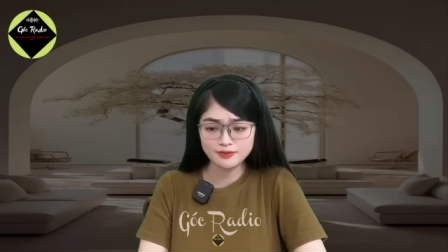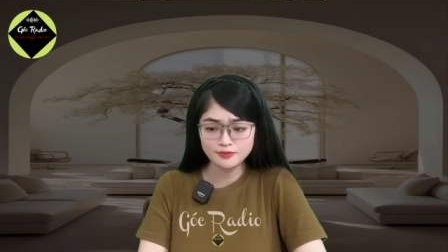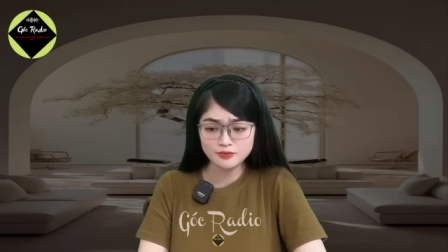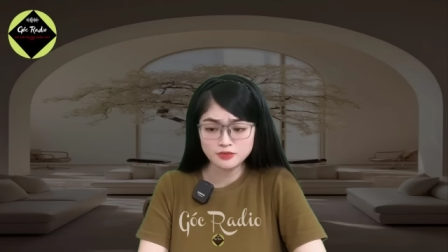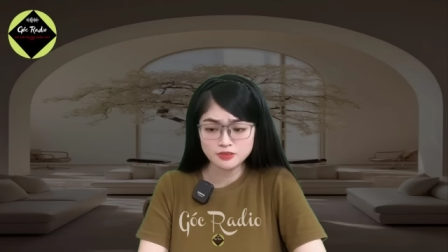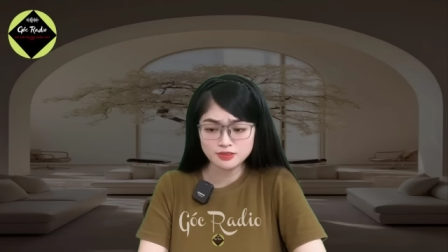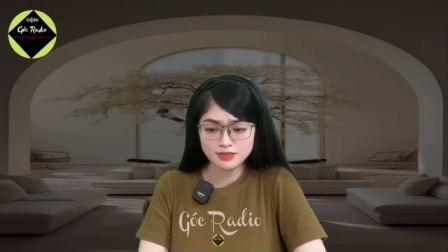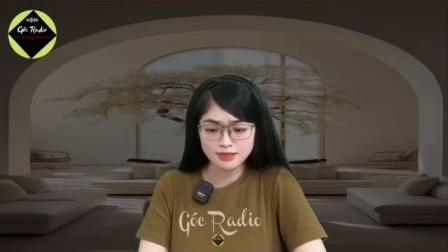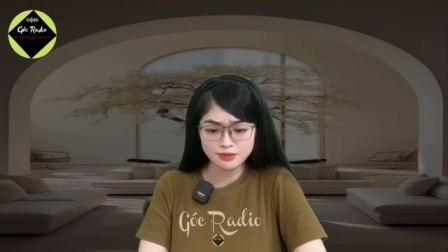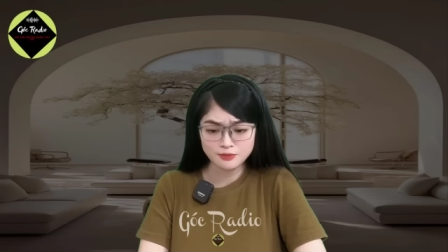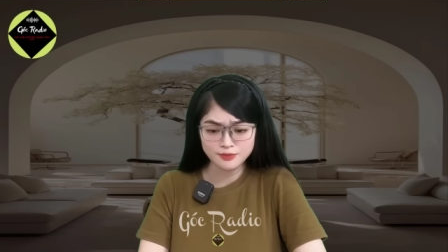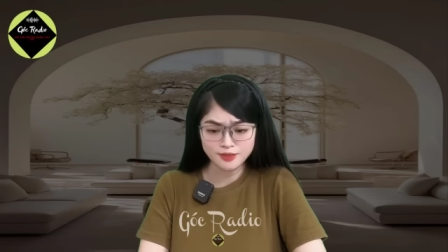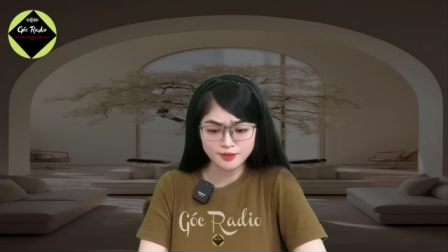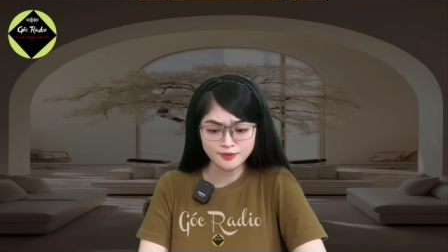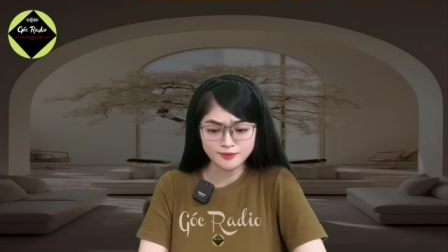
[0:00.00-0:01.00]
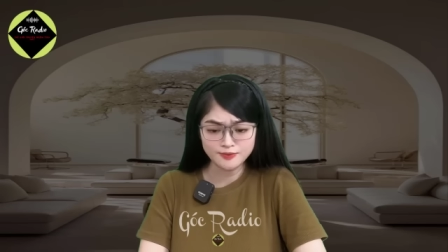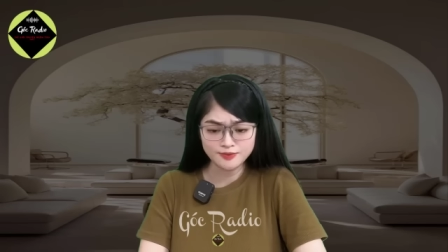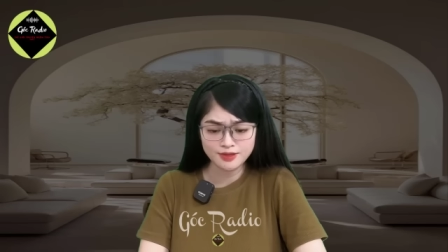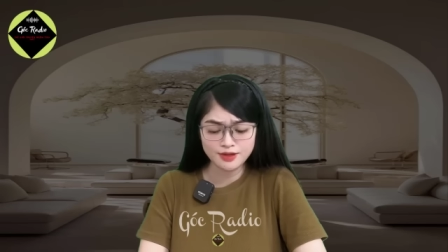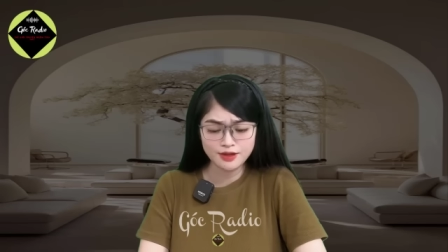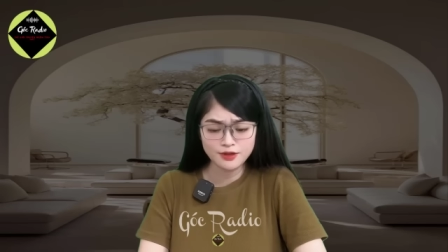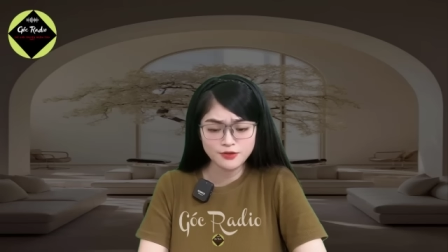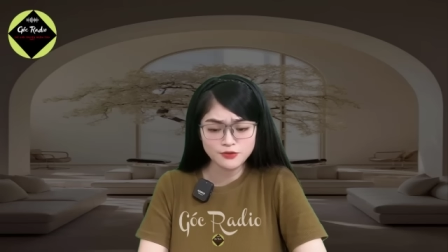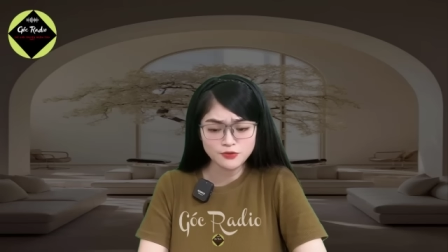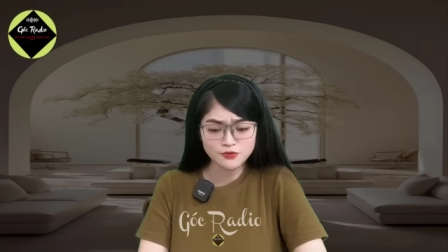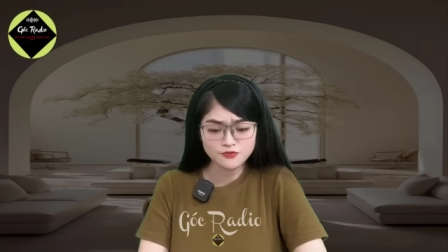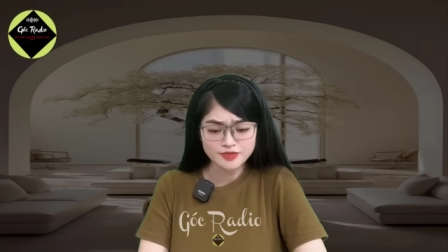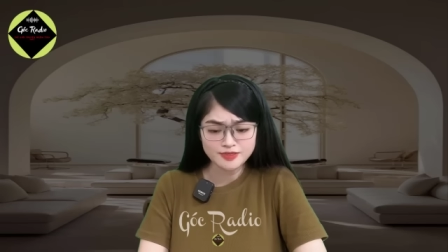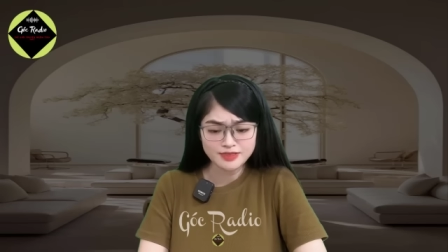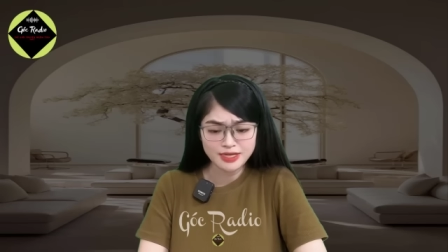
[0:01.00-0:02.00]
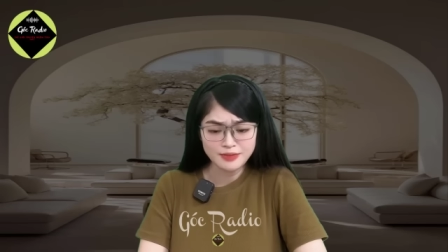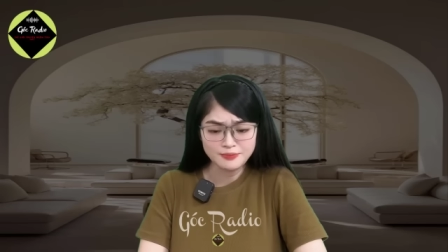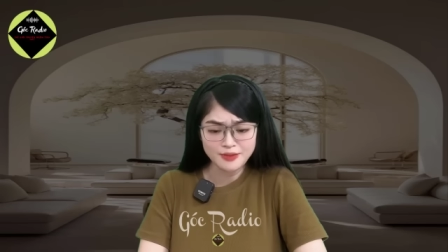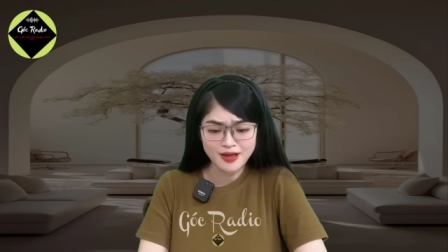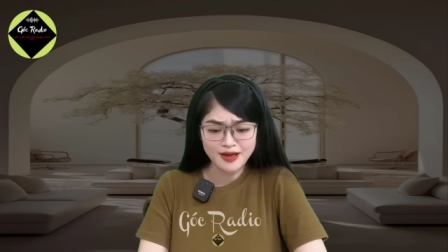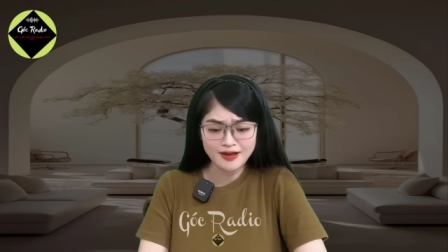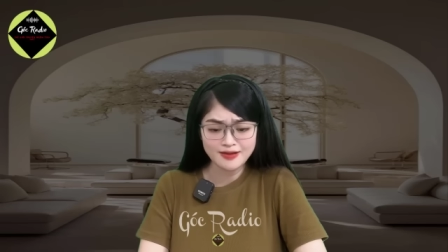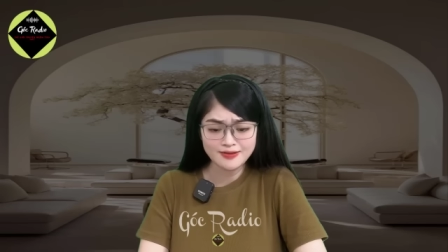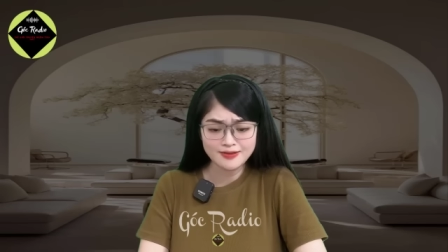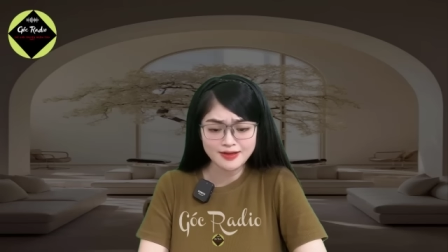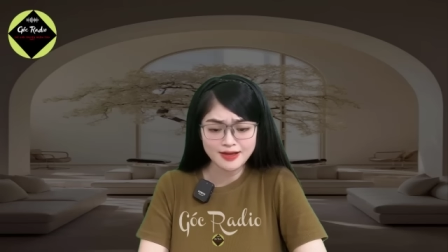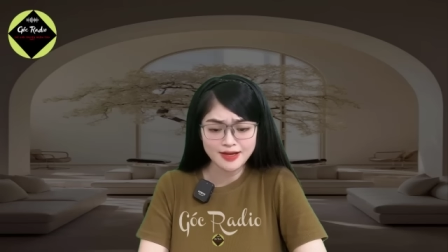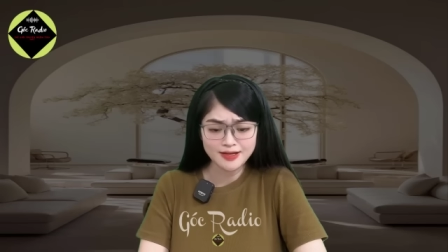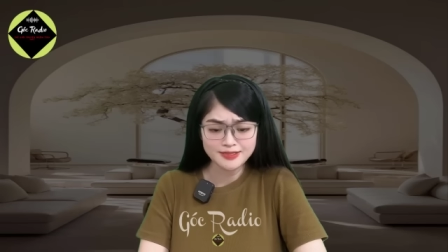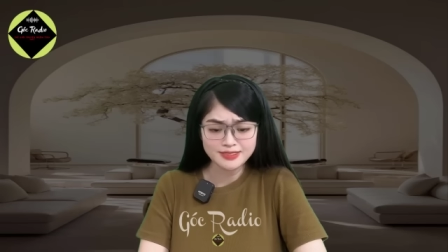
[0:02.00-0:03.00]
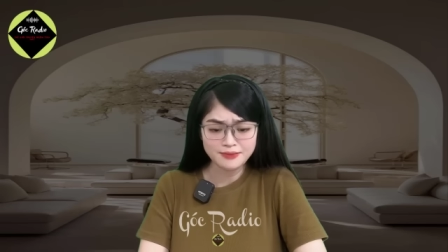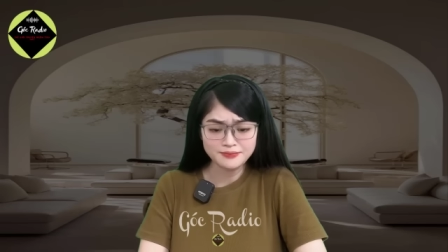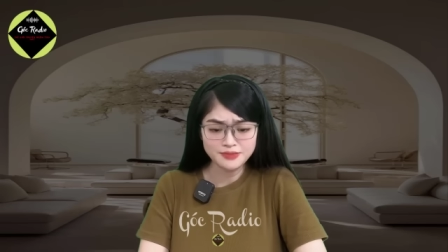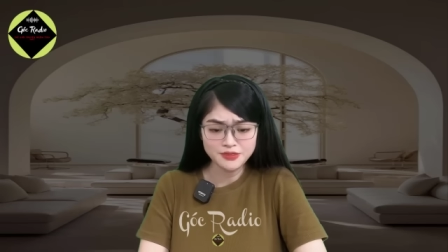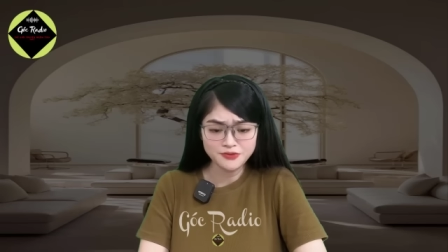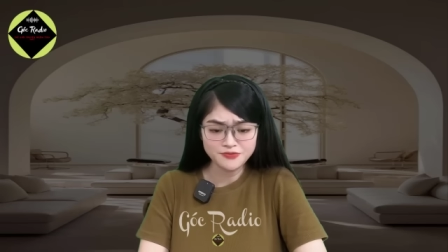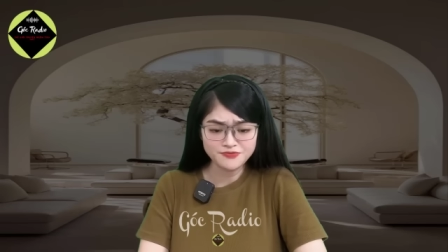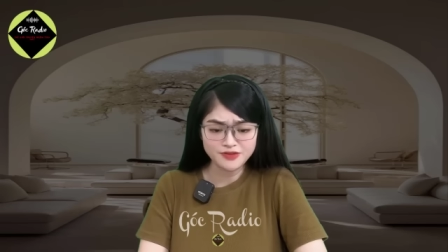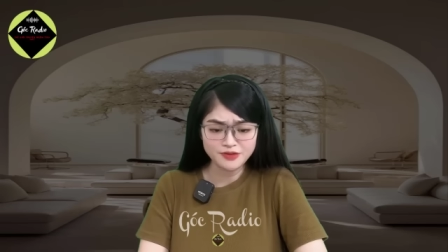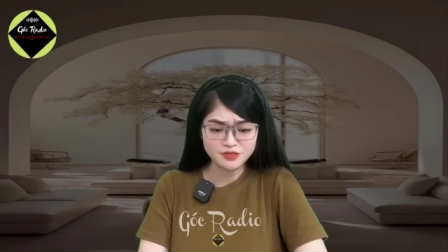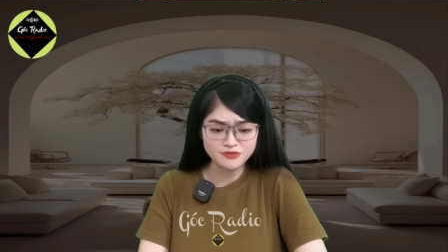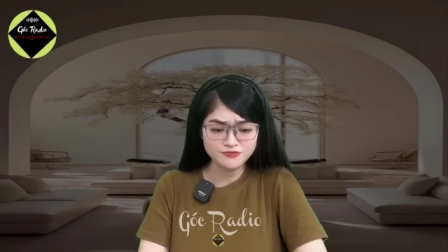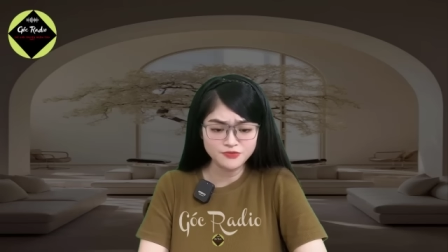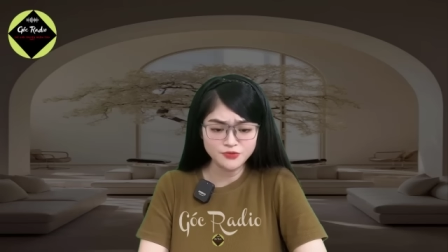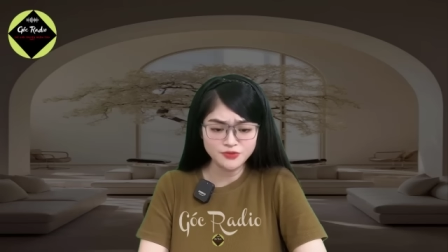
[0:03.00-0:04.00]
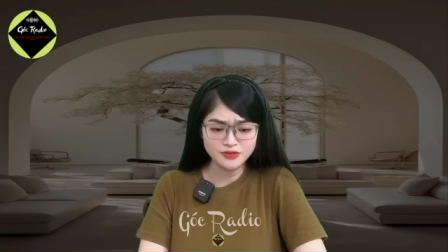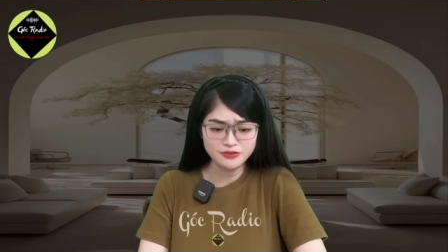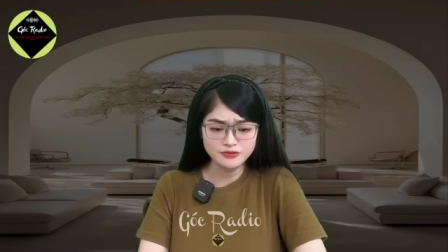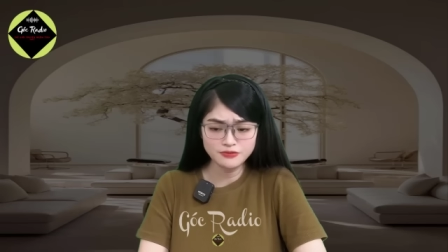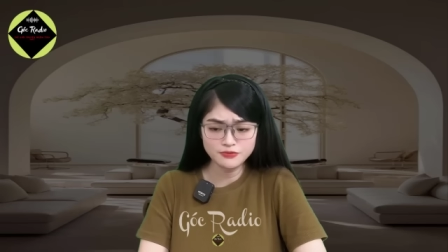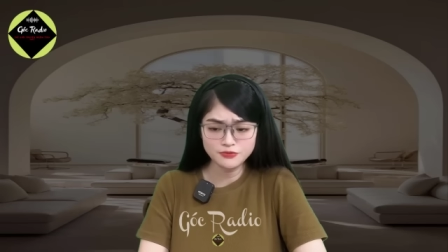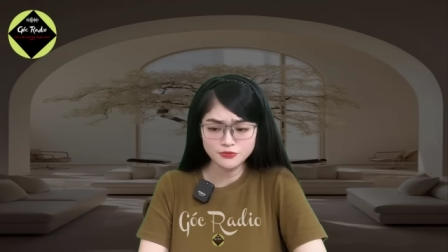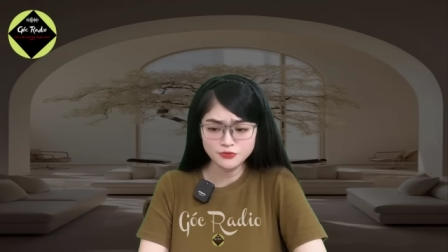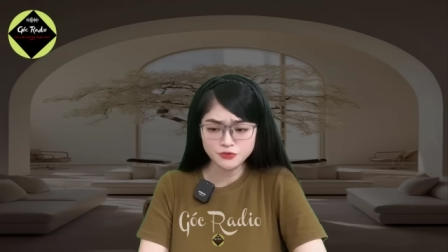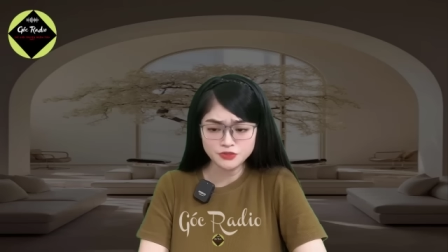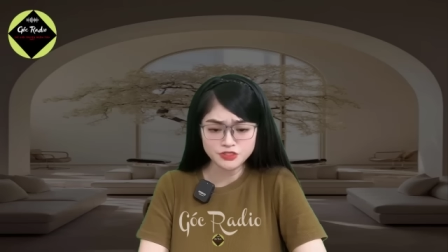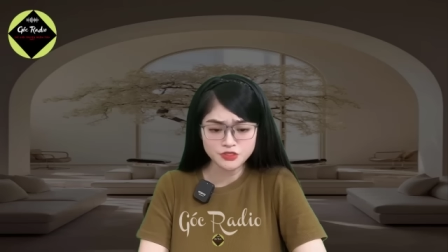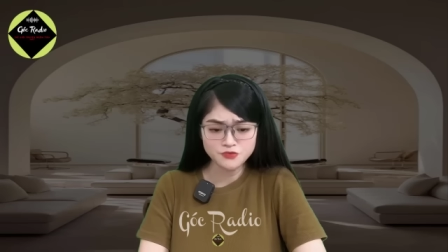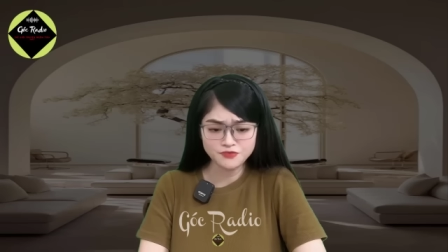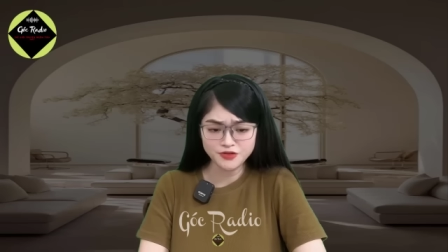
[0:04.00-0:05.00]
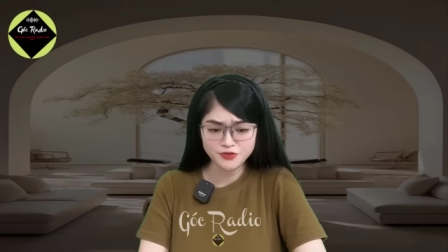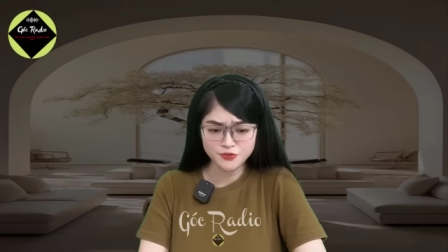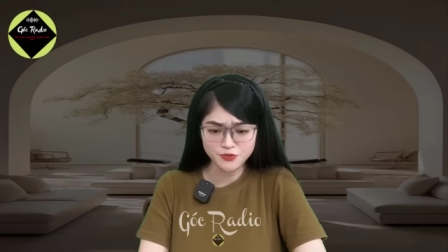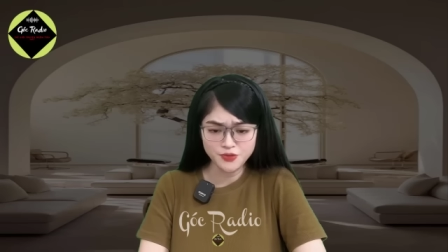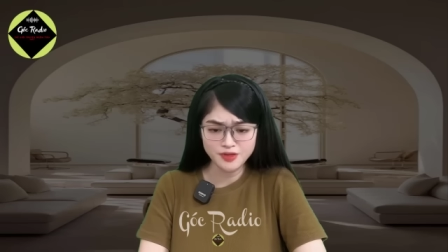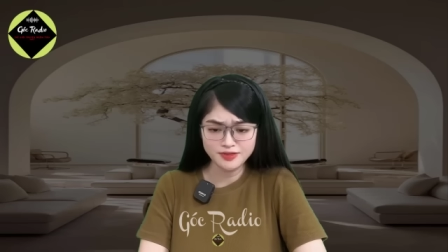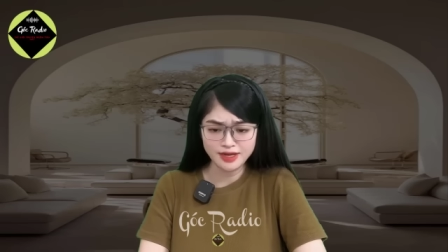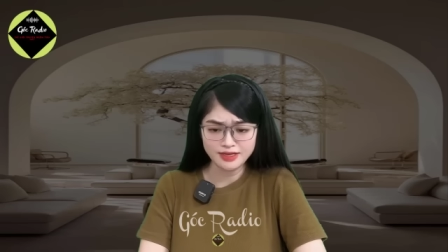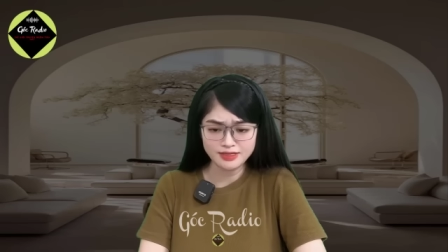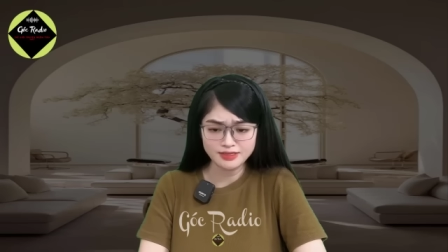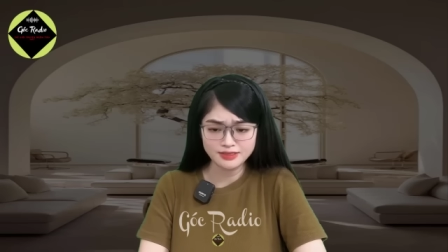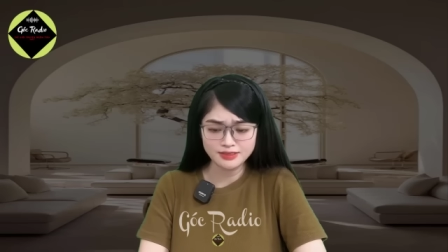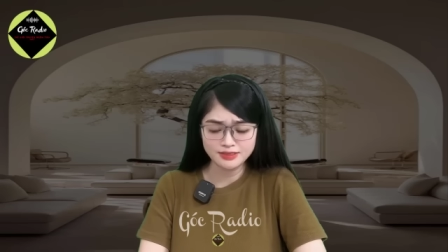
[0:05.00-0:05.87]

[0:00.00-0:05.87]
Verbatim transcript: Giang Ngọc Hân, tôi phải xem là ai dám động vào người phụ nữ của Châu Văn Uyên này.